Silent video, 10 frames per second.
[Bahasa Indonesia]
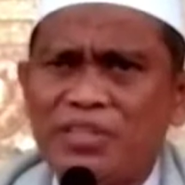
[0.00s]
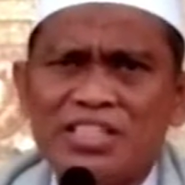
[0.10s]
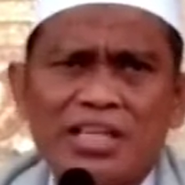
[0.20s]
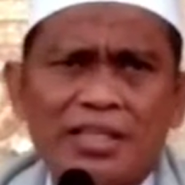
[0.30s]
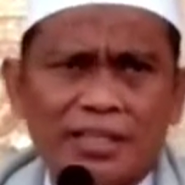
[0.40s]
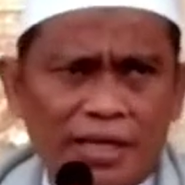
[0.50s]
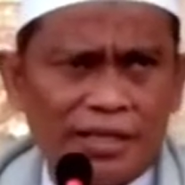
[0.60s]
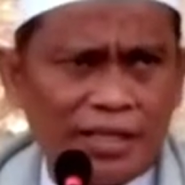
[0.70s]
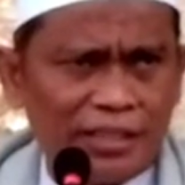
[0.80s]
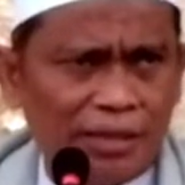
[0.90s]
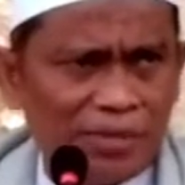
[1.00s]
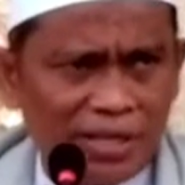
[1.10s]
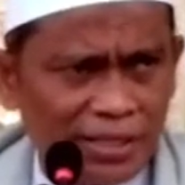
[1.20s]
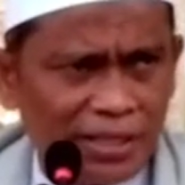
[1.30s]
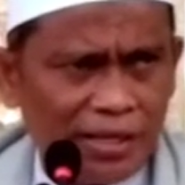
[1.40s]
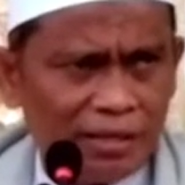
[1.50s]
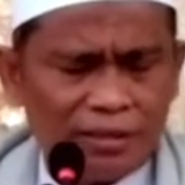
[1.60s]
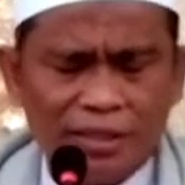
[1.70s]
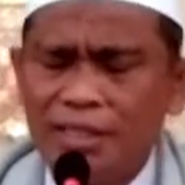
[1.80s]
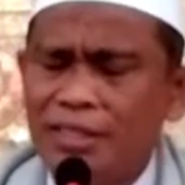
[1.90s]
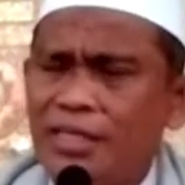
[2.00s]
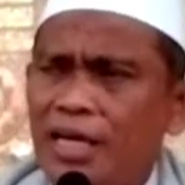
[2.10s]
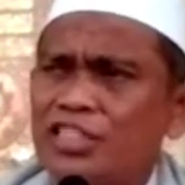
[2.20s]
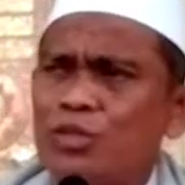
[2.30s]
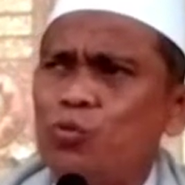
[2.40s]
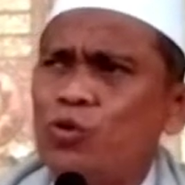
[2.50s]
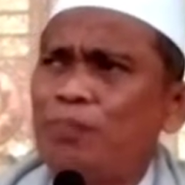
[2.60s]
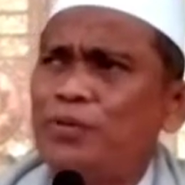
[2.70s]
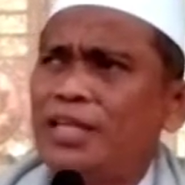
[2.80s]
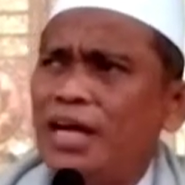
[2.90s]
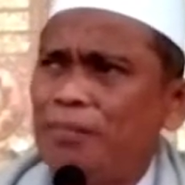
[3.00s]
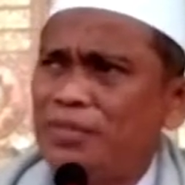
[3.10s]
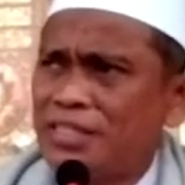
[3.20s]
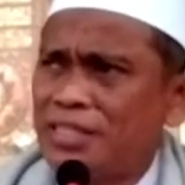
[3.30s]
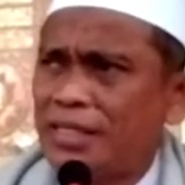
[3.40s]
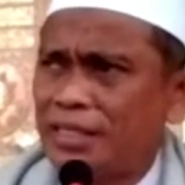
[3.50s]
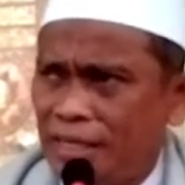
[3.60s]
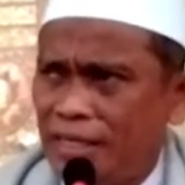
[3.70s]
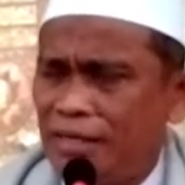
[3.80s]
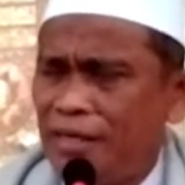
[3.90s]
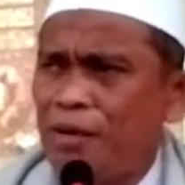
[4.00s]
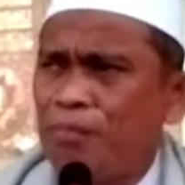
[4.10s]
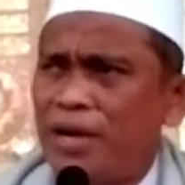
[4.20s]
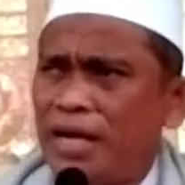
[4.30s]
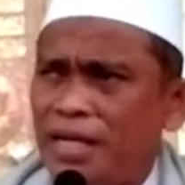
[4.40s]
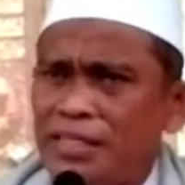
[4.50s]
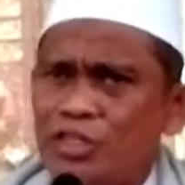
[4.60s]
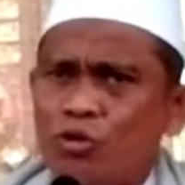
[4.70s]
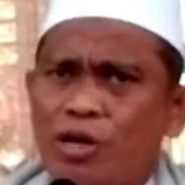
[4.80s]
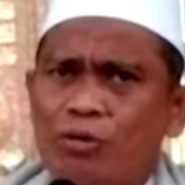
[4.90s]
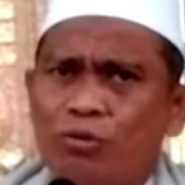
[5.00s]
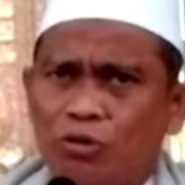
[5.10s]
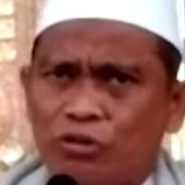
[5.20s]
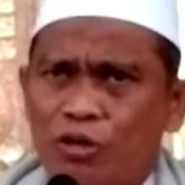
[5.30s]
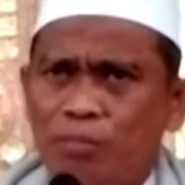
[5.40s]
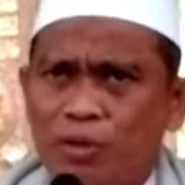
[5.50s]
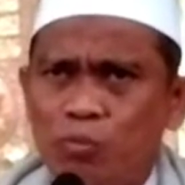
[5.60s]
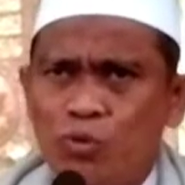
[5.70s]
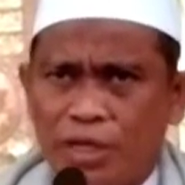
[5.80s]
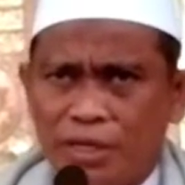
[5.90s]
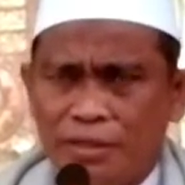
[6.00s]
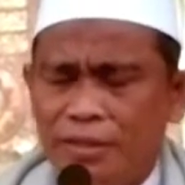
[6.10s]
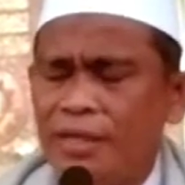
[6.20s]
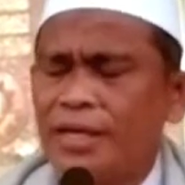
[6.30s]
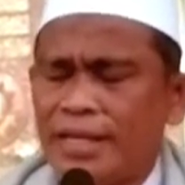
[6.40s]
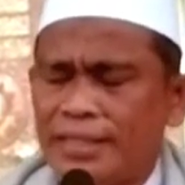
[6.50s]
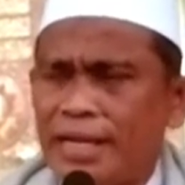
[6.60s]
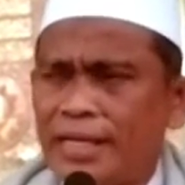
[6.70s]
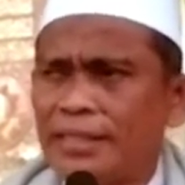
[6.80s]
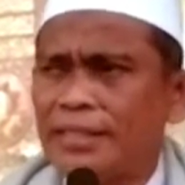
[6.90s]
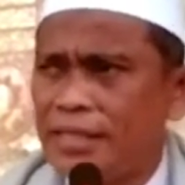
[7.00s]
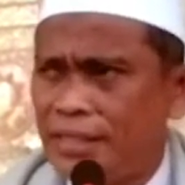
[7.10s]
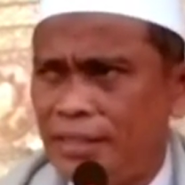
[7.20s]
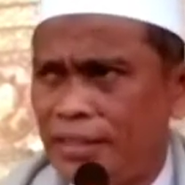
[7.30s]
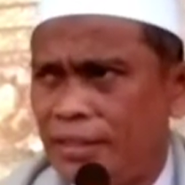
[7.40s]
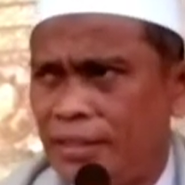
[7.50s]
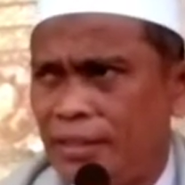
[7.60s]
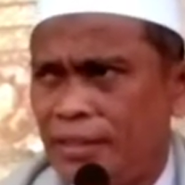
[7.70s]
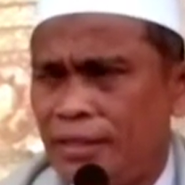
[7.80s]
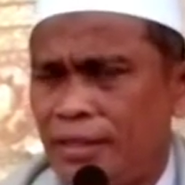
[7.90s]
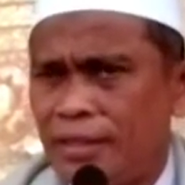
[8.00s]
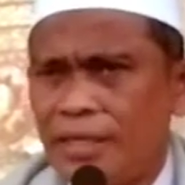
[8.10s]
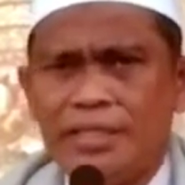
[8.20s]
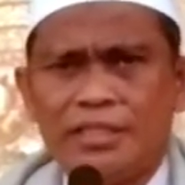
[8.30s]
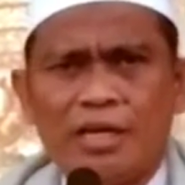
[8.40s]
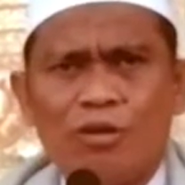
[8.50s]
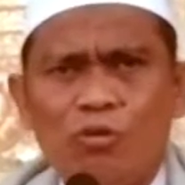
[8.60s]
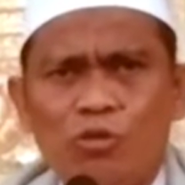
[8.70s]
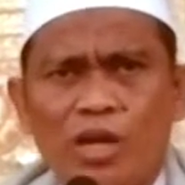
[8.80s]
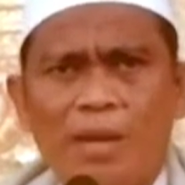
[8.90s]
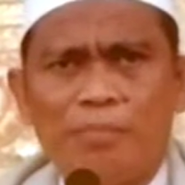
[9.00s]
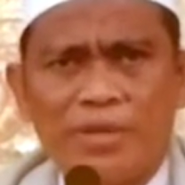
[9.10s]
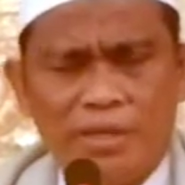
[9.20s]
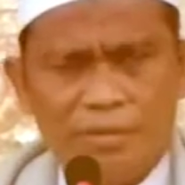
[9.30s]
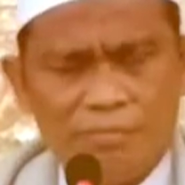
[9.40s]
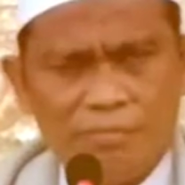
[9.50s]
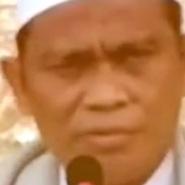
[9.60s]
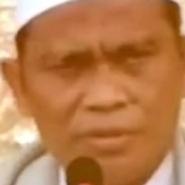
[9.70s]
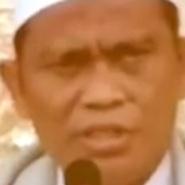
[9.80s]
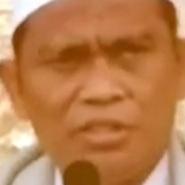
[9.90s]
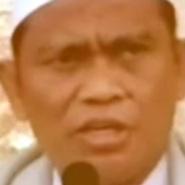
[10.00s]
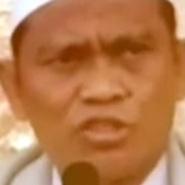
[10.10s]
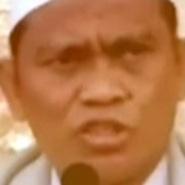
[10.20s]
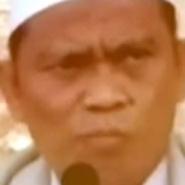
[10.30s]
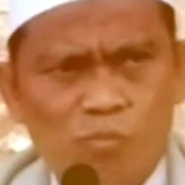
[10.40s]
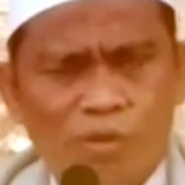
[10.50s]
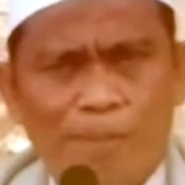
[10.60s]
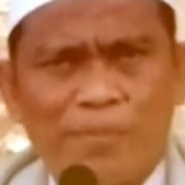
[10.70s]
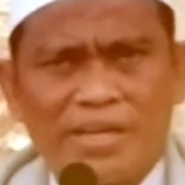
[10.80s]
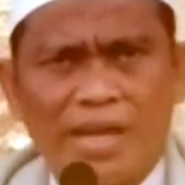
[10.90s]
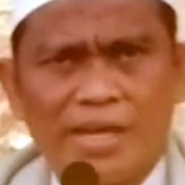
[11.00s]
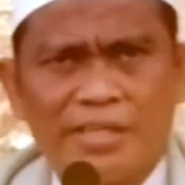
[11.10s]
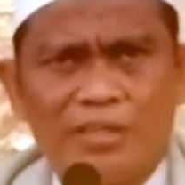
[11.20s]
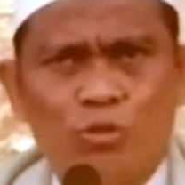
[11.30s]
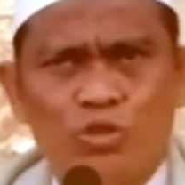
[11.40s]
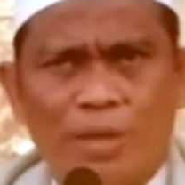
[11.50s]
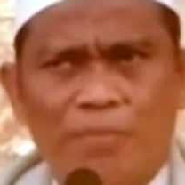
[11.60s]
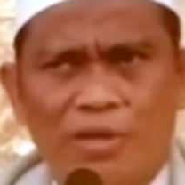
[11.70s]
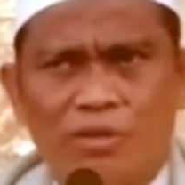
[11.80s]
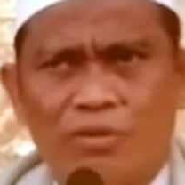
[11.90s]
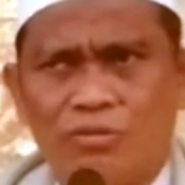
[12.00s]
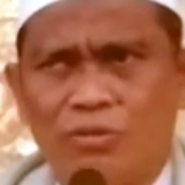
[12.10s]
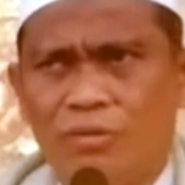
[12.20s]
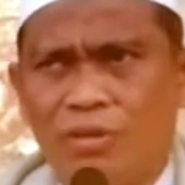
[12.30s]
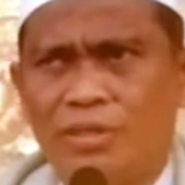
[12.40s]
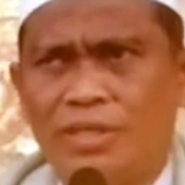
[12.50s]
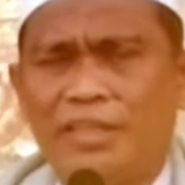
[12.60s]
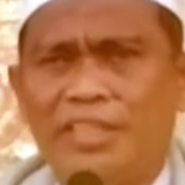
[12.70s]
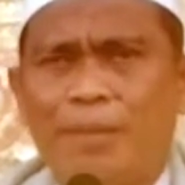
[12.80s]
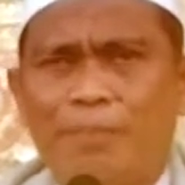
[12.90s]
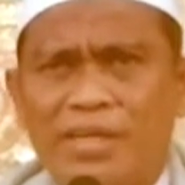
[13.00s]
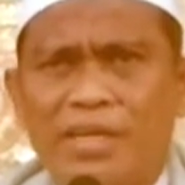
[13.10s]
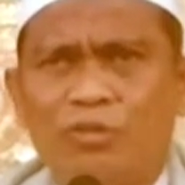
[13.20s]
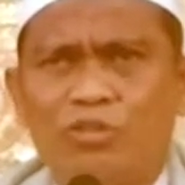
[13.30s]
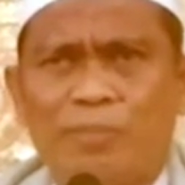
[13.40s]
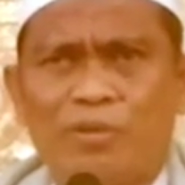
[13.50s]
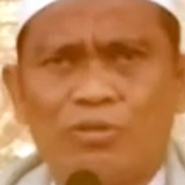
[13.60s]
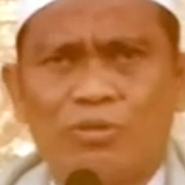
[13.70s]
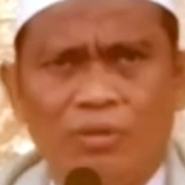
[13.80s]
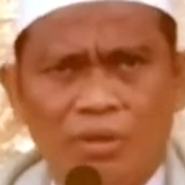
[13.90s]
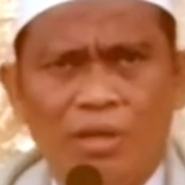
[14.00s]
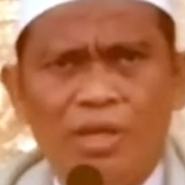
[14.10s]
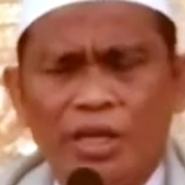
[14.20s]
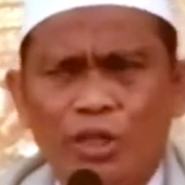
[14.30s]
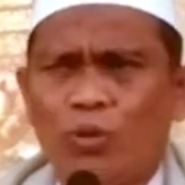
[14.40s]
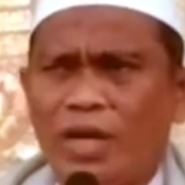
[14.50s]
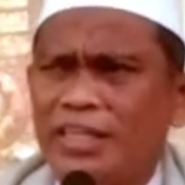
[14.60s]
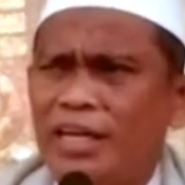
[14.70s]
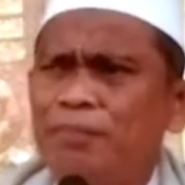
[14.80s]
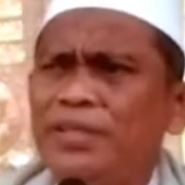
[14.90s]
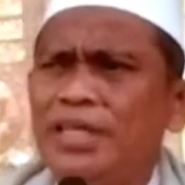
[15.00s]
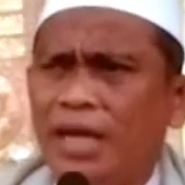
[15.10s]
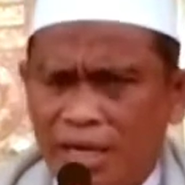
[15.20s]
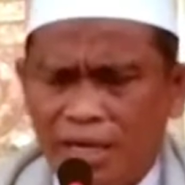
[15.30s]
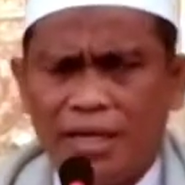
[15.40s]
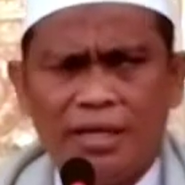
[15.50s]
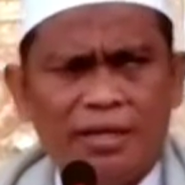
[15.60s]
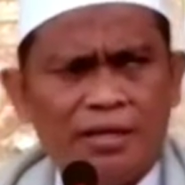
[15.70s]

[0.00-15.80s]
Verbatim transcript: yang menyesatkan kata mereka tidak semua bid'ah menyesatkan makanya seorang dokter menemukan kata-kata tadi laisa kullu amrin tidak semua perkara yang diucapkan Rasulullah dan tidak pernah diucapkan Rasulullah itu adalah bid'ah